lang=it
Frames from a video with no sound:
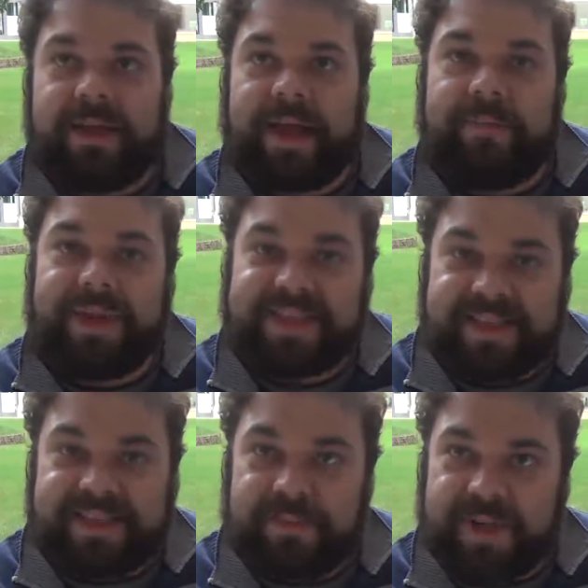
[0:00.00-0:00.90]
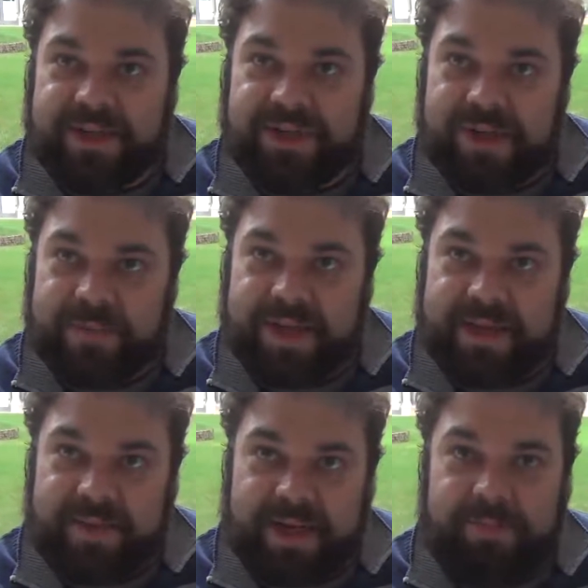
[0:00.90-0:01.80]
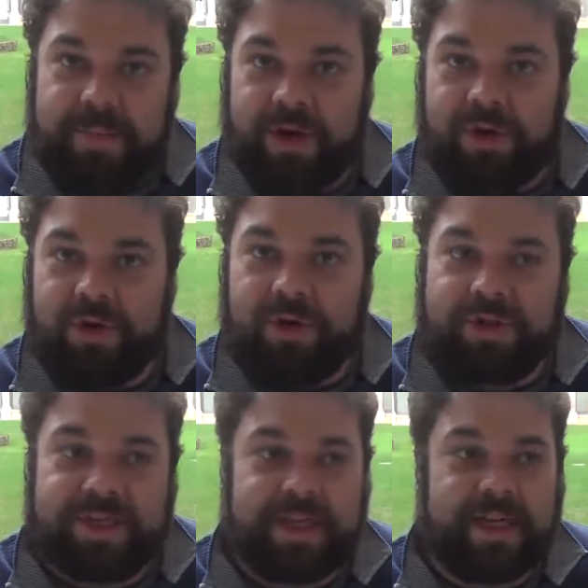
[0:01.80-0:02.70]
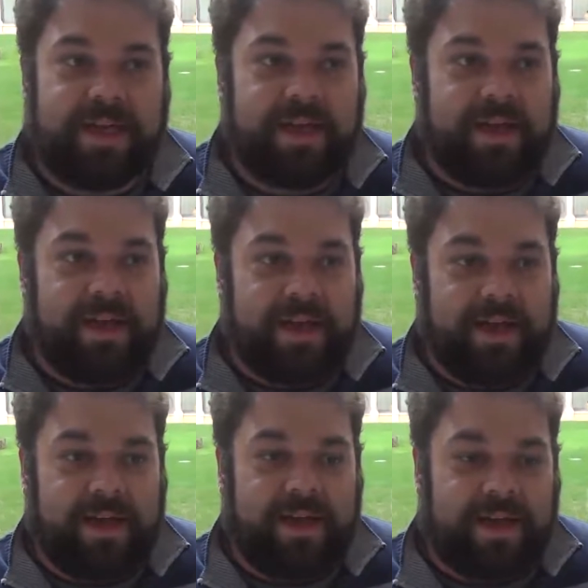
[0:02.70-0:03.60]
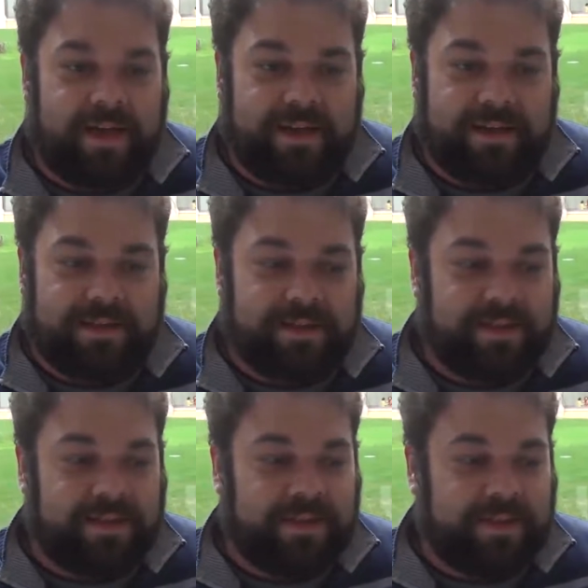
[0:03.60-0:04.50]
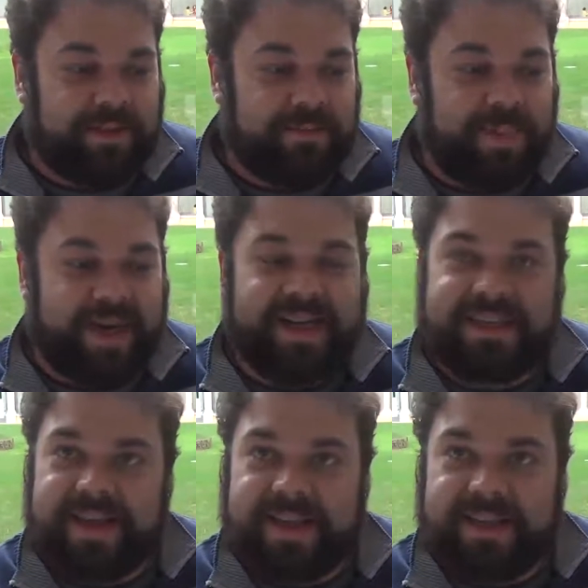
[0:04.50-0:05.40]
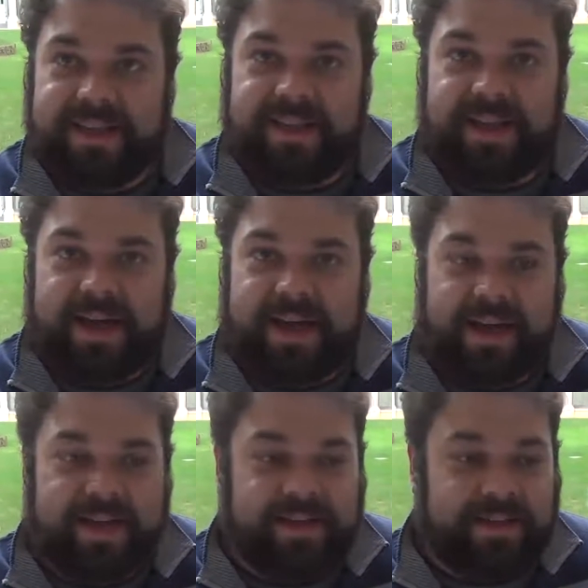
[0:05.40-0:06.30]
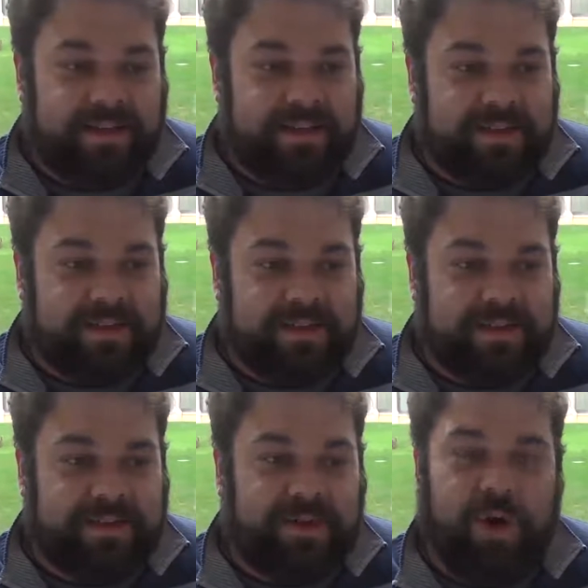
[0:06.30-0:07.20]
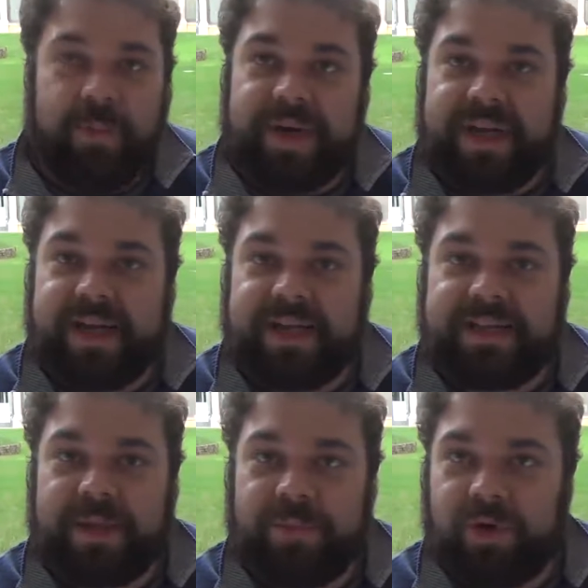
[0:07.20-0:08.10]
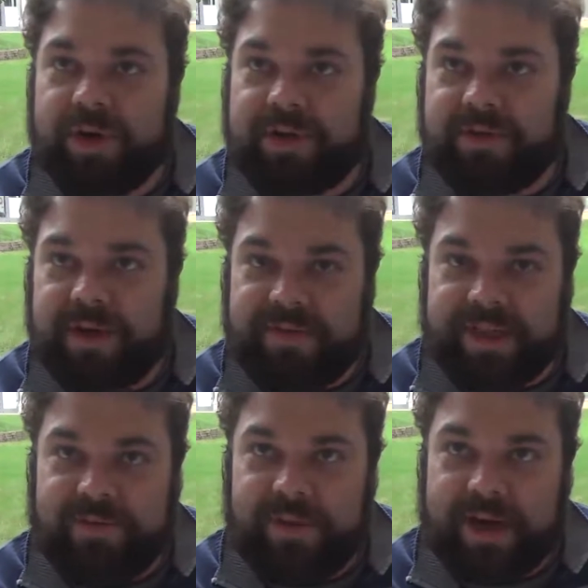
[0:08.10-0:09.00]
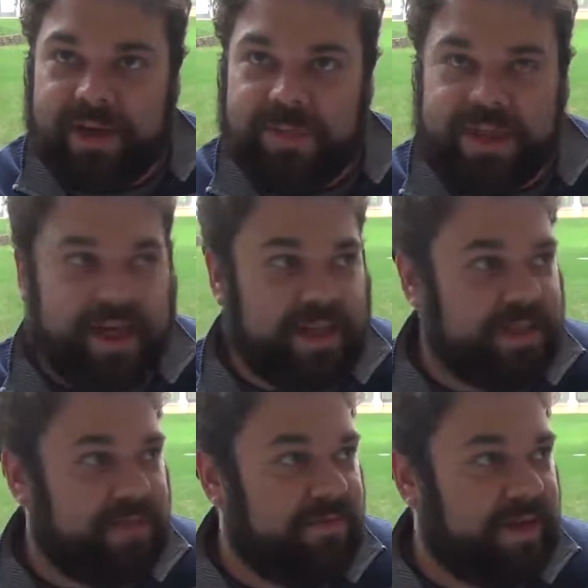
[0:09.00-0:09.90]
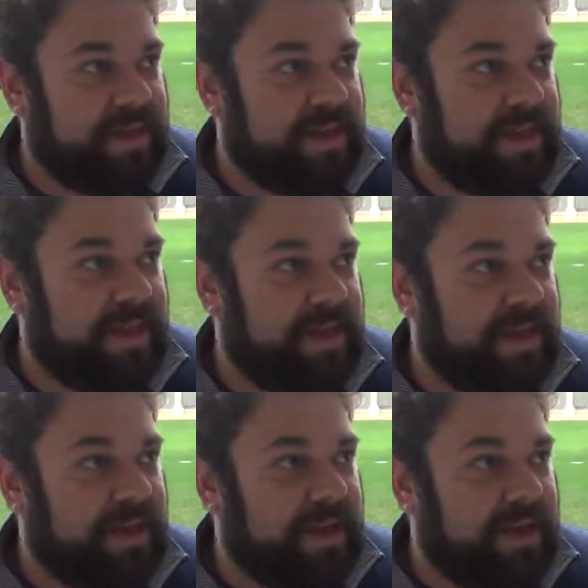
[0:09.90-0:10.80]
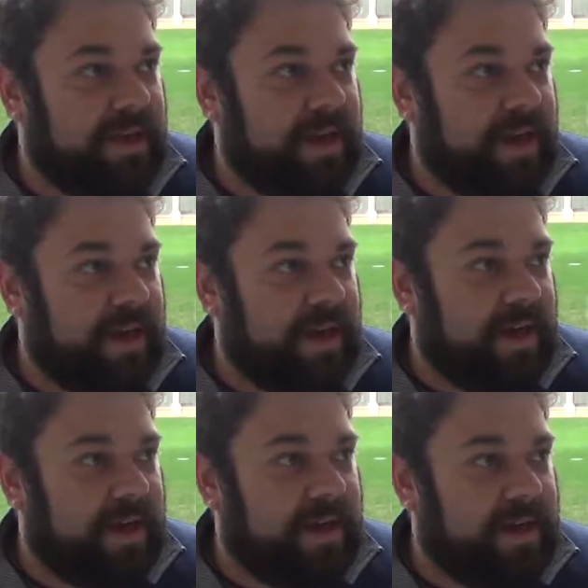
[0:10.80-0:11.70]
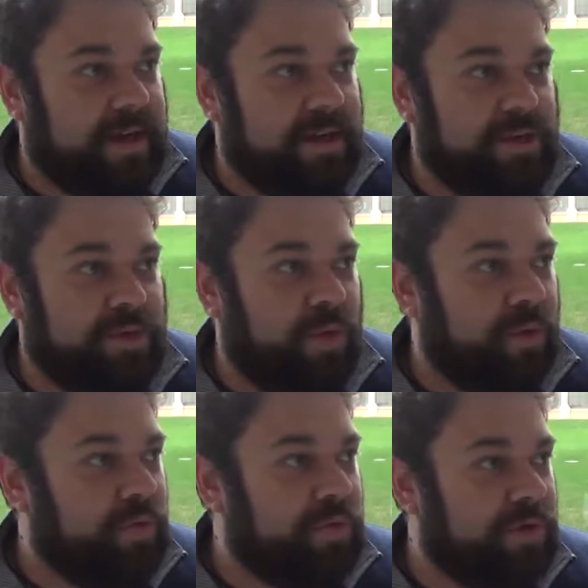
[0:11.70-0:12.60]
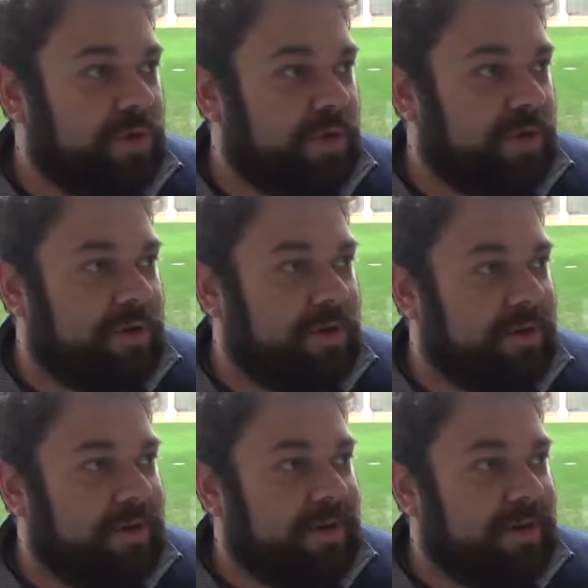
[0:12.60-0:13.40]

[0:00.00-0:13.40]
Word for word: abbastanza percepibili ma non così eh, presenti da coprire i sapori di un'eventuale pietanza. Infatti eh, il suo uso,